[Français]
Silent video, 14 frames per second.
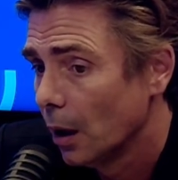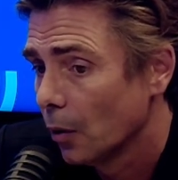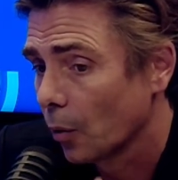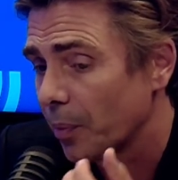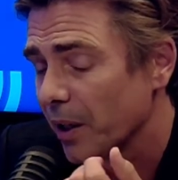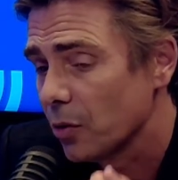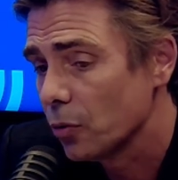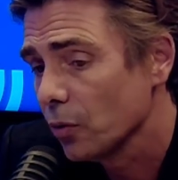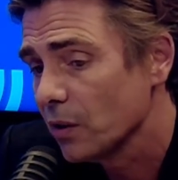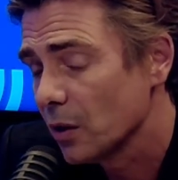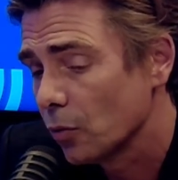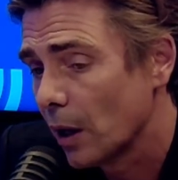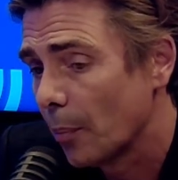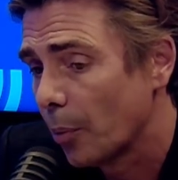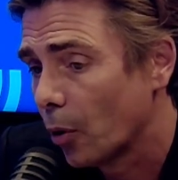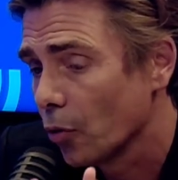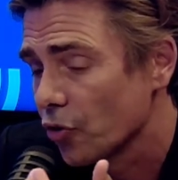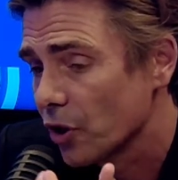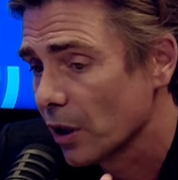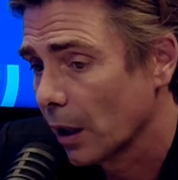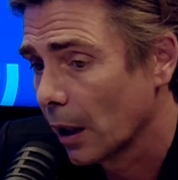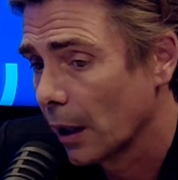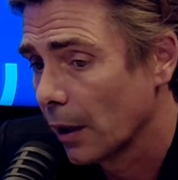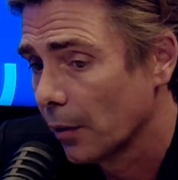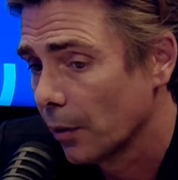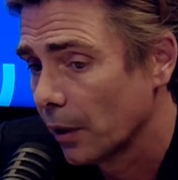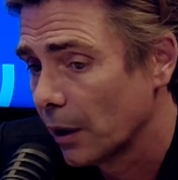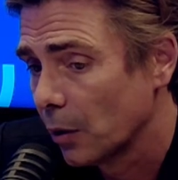Donc bien sûr, c'est une approche, je dirais,
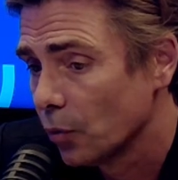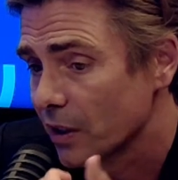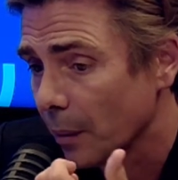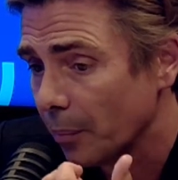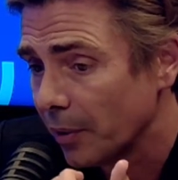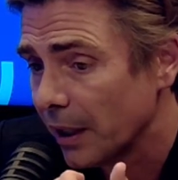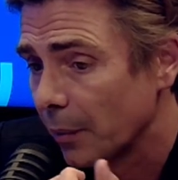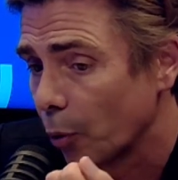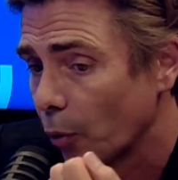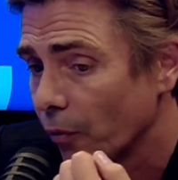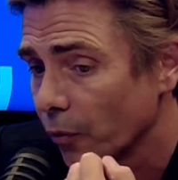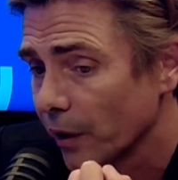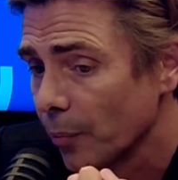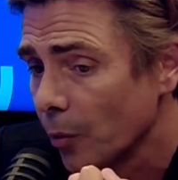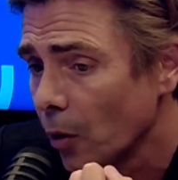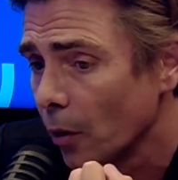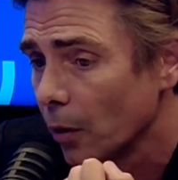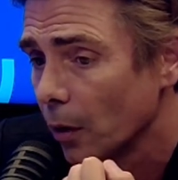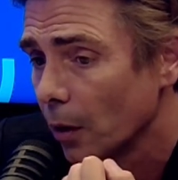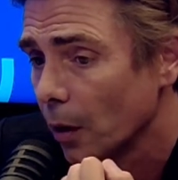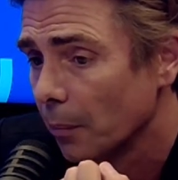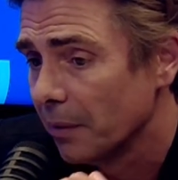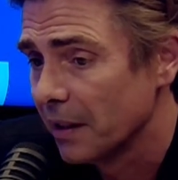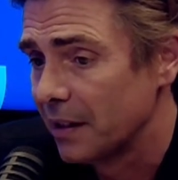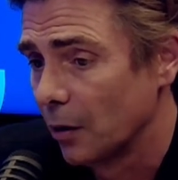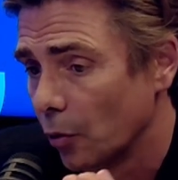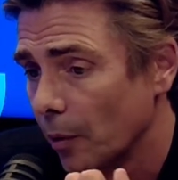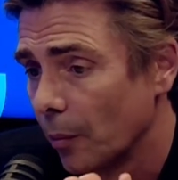euh, qui nous implique profondément, mais
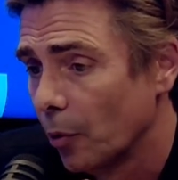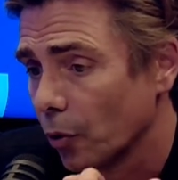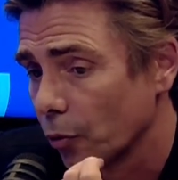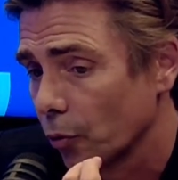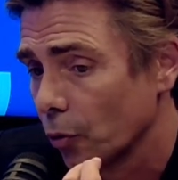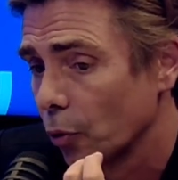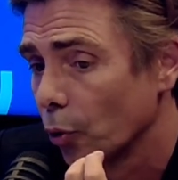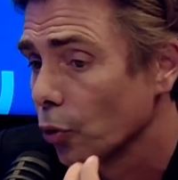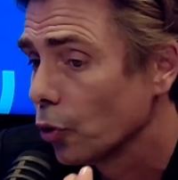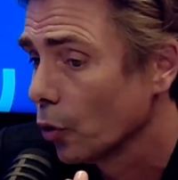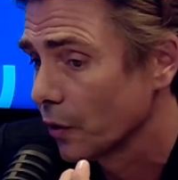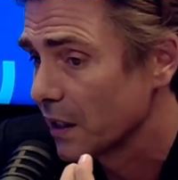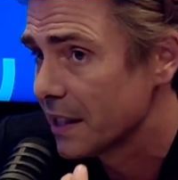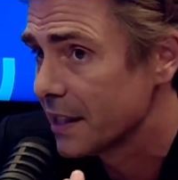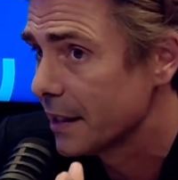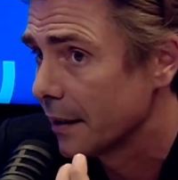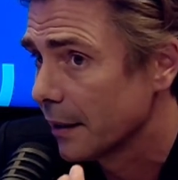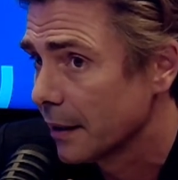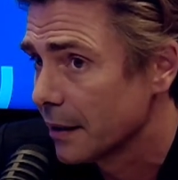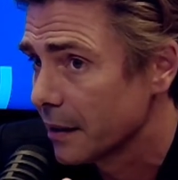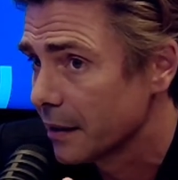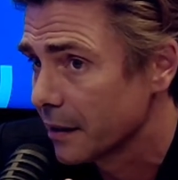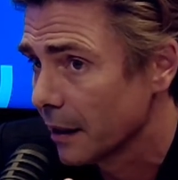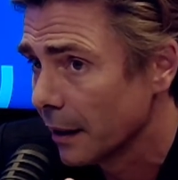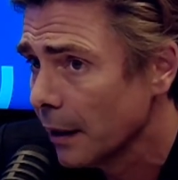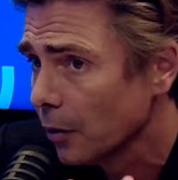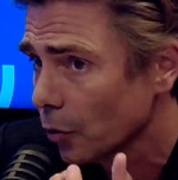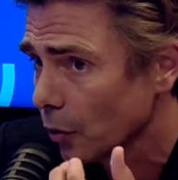c'est le moment de l'authenticité
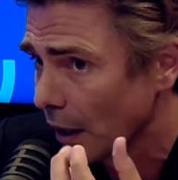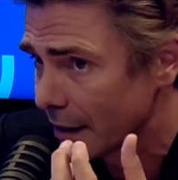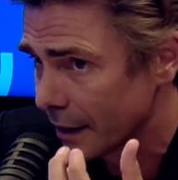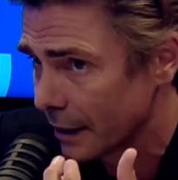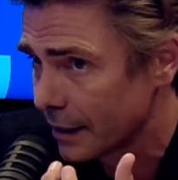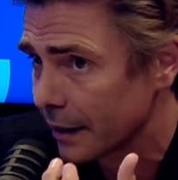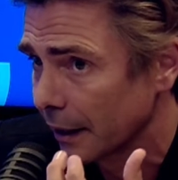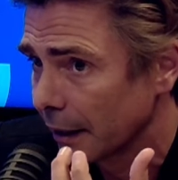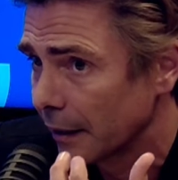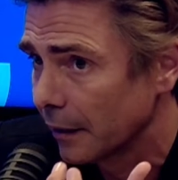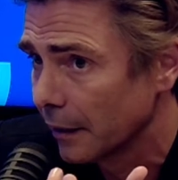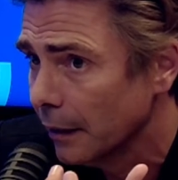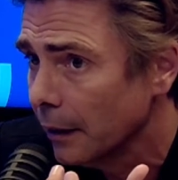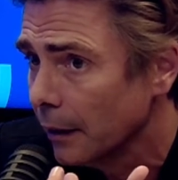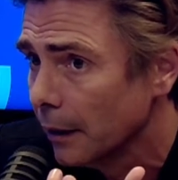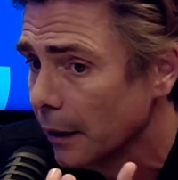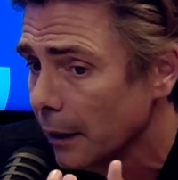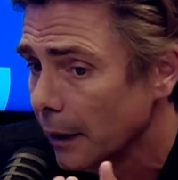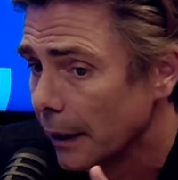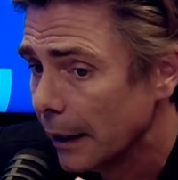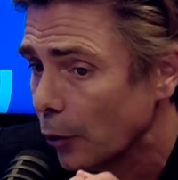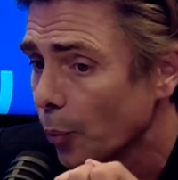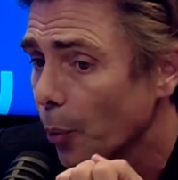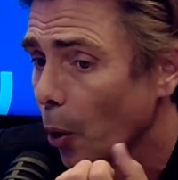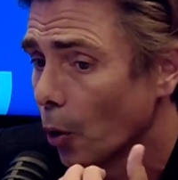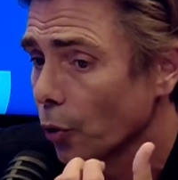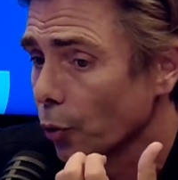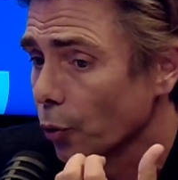nécessaire, de la sincérité, et de
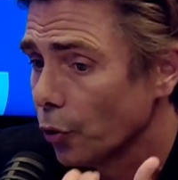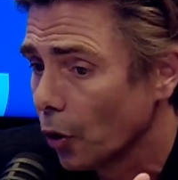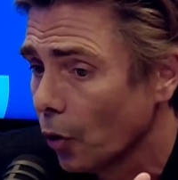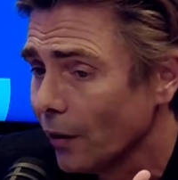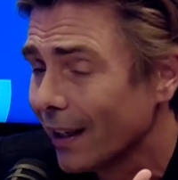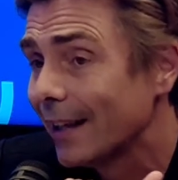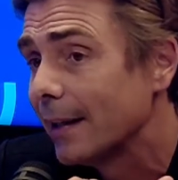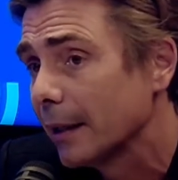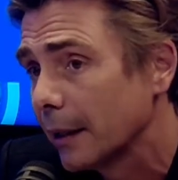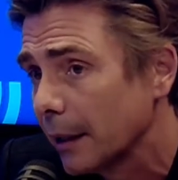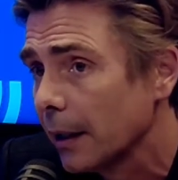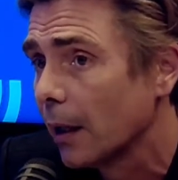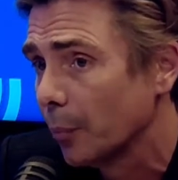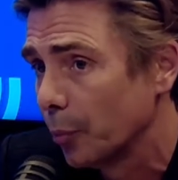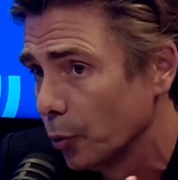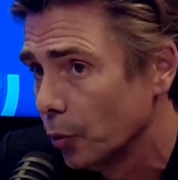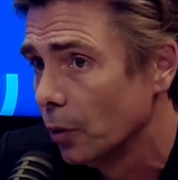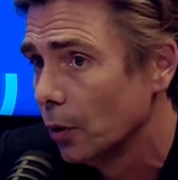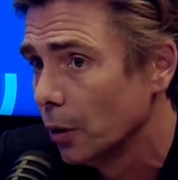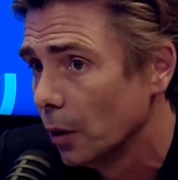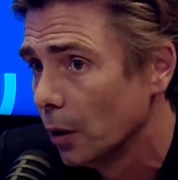prendre le temps d'atterrir un peu,